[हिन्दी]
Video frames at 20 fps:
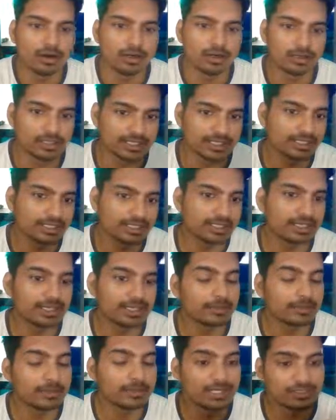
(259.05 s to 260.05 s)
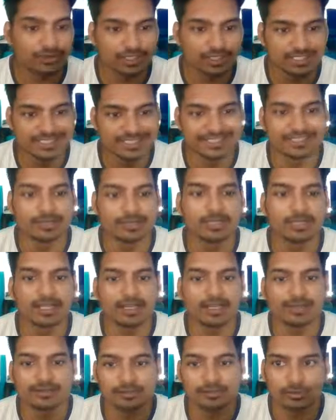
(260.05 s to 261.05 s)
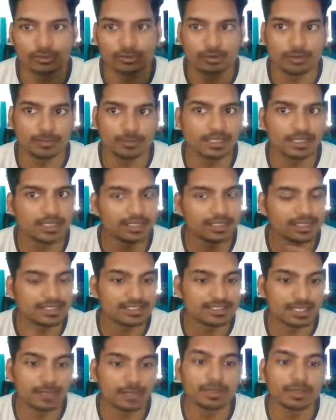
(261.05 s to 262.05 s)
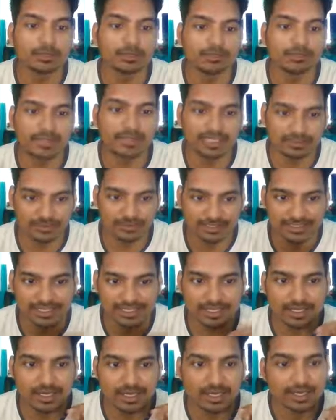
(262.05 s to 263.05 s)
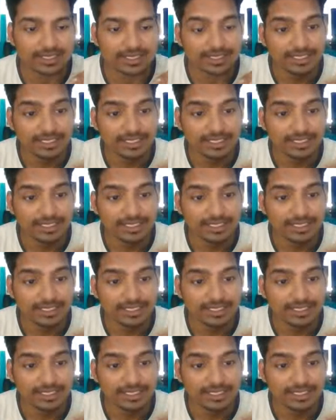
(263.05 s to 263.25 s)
और क्लिक करने के बाद जो एस टी एम एल आएगा उसको कॉपी करके जहाँ पे अभी मैंने बताया